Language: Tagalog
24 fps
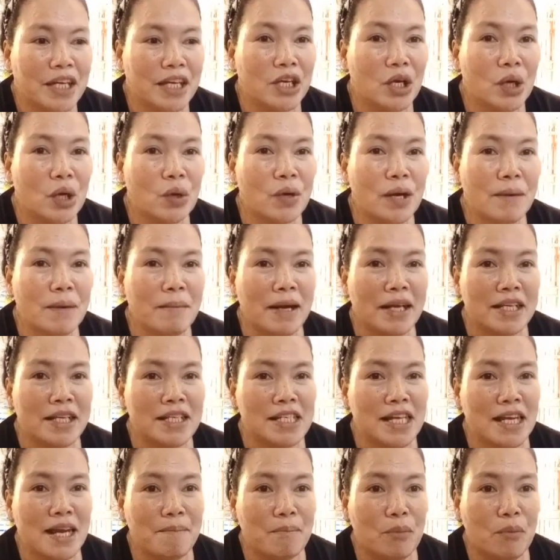hindi ko naman
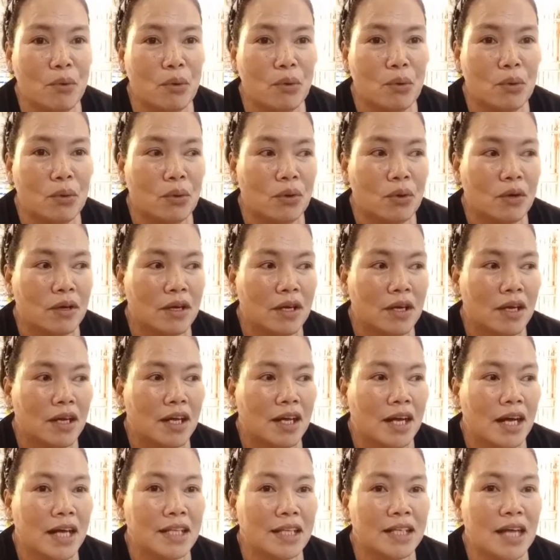sila po
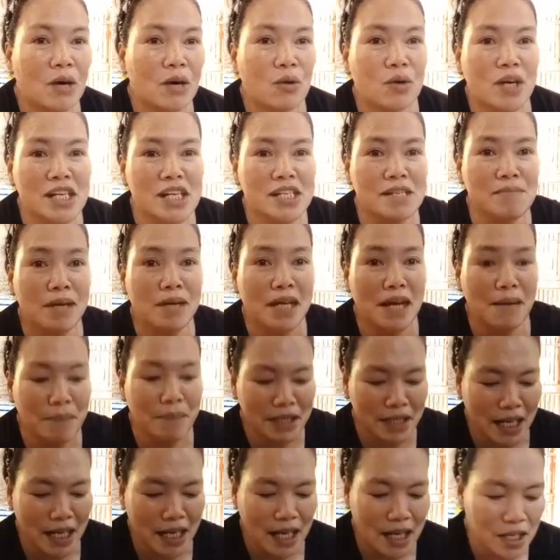kada oras
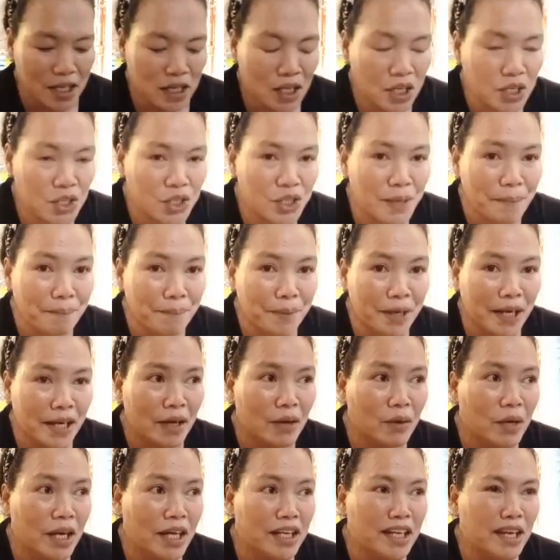binabantayan.
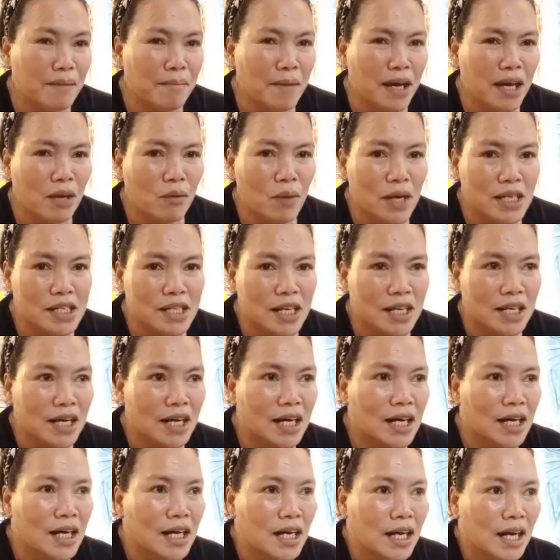Siyempre, hindi maiwasan
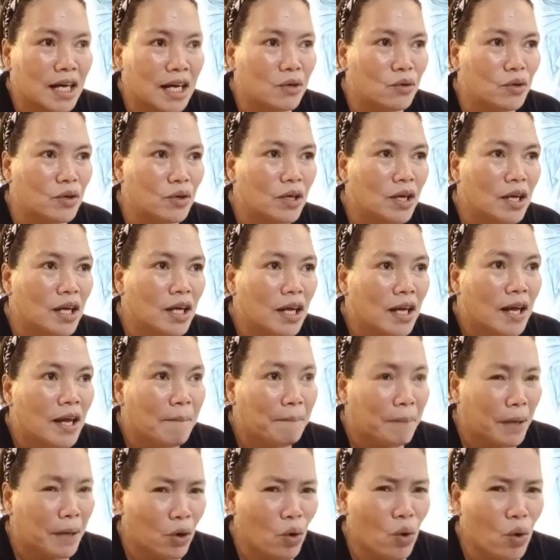ang ganun.
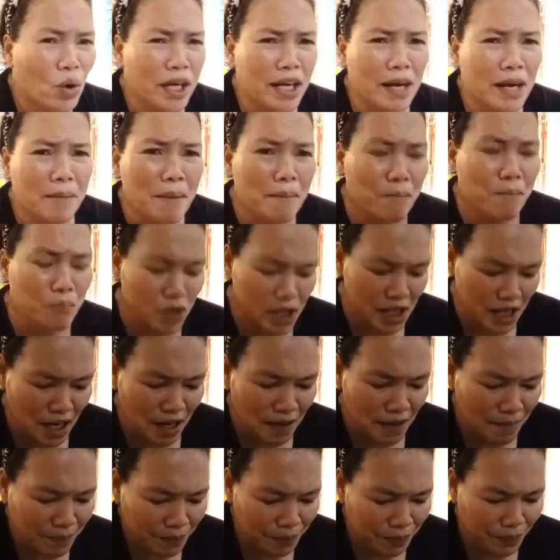Pero okay naman po
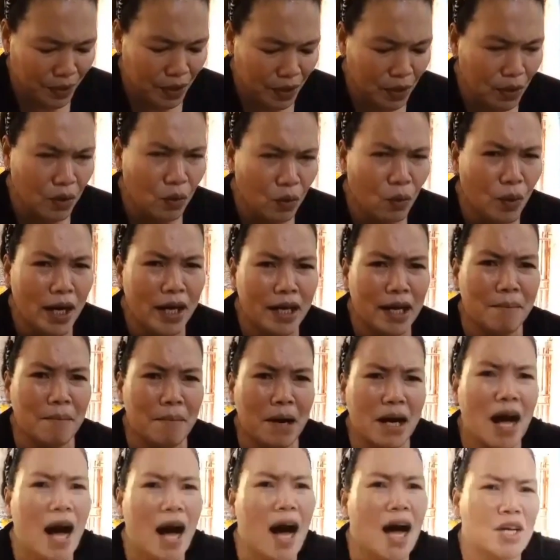sila. Wala
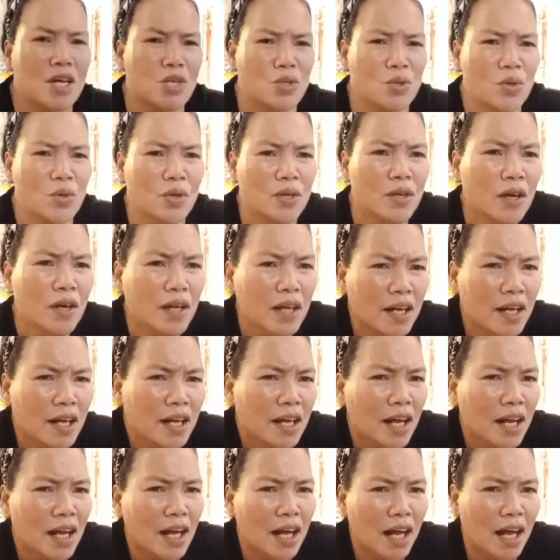namang hassle.
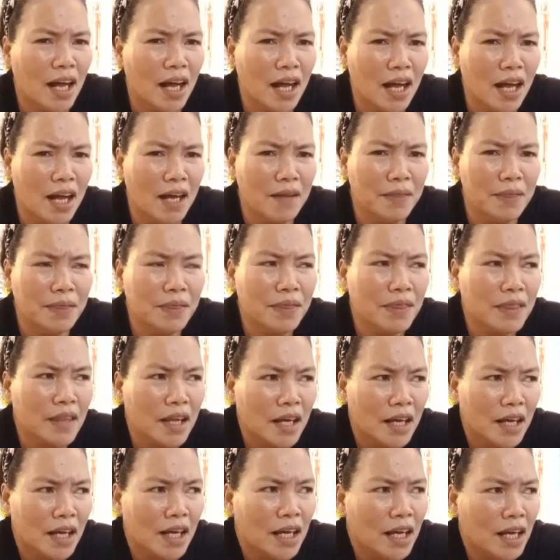Um,
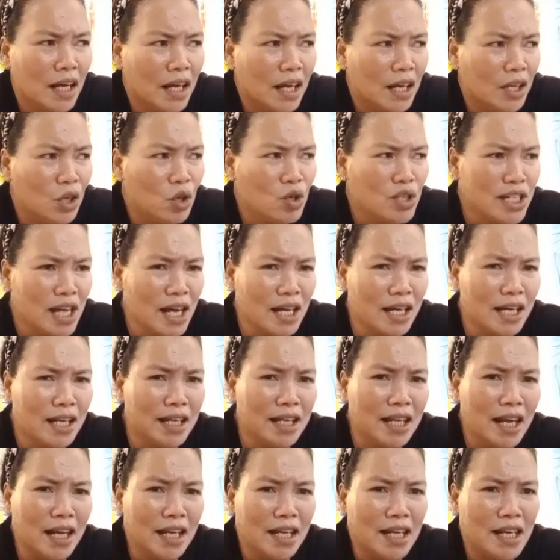yung sa
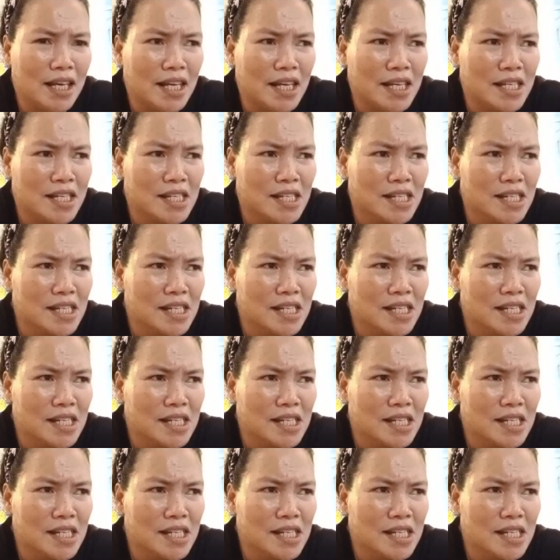akin lang is,